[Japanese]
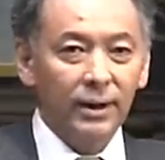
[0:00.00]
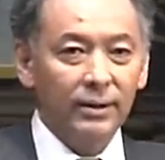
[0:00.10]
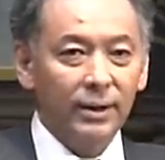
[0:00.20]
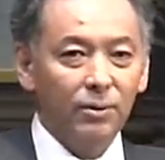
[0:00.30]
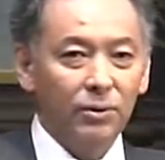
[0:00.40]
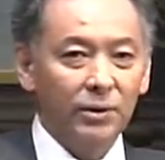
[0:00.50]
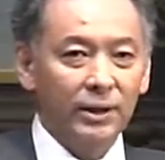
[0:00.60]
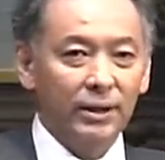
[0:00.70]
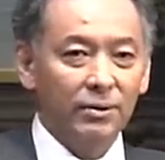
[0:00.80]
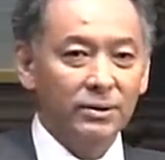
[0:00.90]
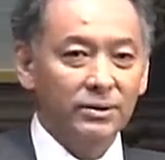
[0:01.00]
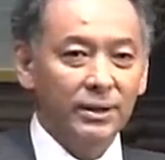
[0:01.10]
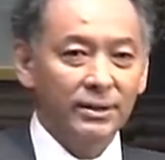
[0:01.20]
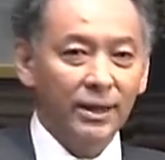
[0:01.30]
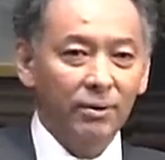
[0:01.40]
なんてこういう言い方をする
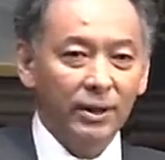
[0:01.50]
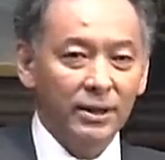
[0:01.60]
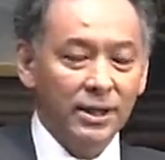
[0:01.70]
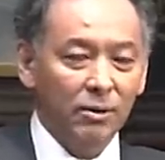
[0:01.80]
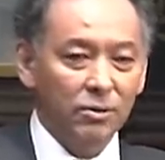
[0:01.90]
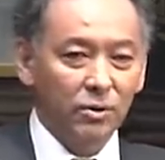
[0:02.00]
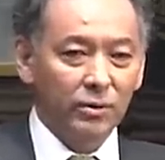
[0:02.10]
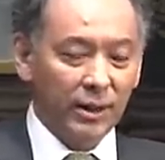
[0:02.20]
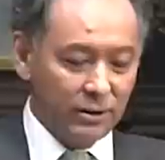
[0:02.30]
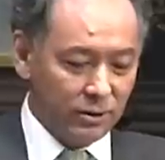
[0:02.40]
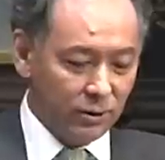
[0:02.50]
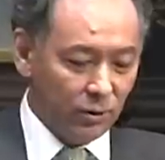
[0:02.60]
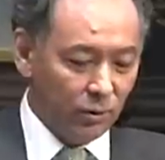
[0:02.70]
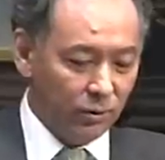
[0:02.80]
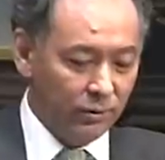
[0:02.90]
んですねこれギリシャ語を直訳する
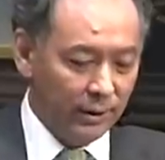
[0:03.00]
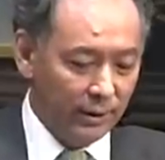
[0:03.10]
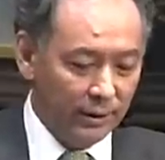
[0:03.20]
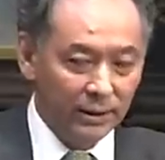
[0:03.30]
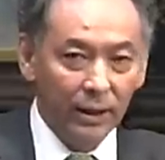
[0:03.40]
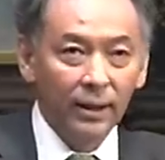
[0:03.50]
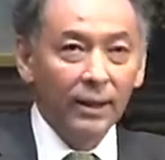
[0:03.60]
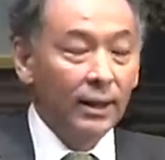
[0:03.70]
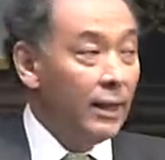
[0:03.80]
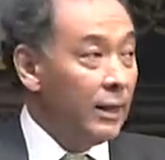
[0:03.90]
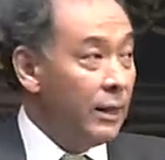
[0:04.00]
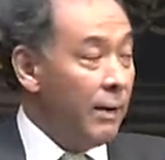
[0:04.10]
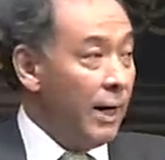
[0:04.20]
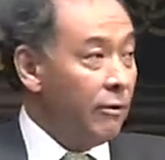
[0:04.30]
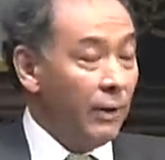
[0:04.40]
とこういうふうになるんですがで、
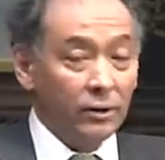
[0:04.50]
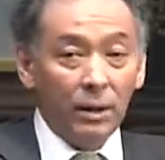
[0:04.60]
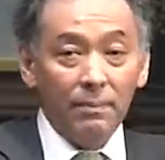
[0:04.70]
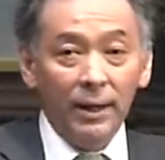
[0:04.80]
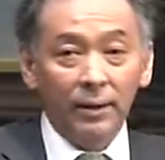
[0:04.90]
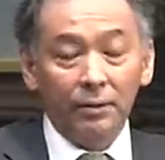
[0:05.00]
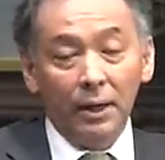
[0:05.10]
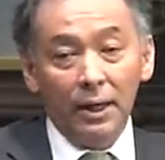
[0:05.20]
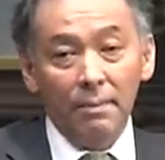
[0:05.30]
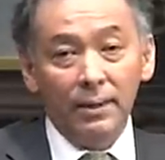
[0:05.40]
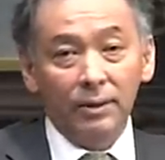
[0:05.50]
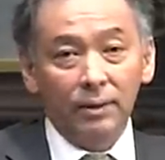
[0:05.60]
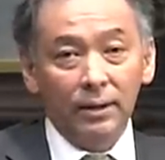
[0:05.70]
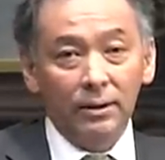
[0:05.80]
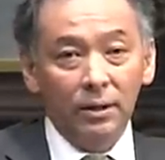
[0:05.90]
まあ、アルファとかベータとかガンマ
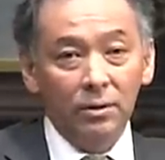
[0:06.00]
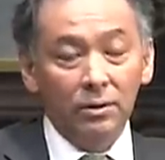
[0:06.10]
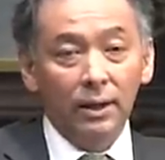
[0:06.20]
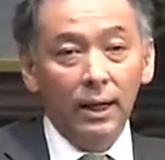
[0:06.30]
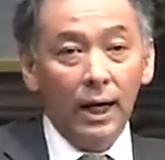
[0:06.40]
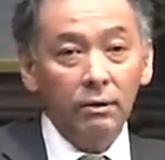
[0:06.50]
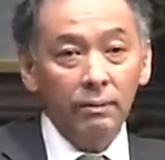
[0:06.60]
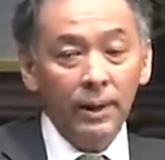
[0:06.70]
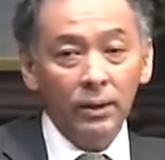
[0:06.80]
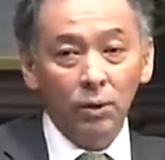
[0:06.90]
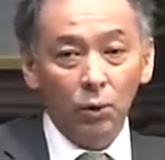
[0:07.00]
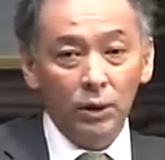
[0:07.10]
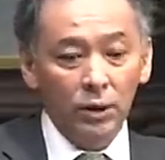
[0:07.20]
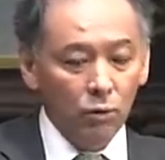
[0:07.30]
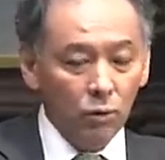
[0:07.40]
とかっていうアルファベットを
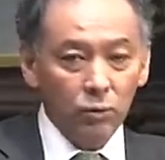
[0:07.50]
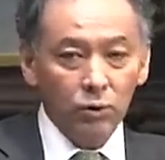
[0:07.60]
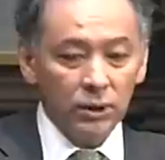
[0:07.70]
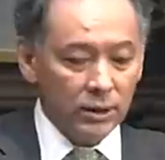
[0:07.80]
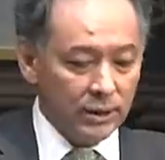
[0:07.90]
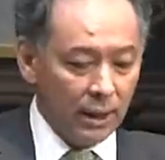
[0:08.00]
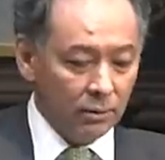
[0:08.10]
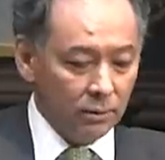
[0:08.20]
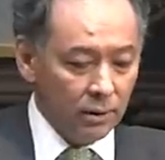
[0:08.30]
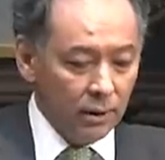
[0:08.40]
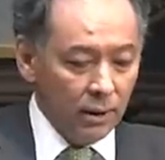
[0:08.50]
記号として使う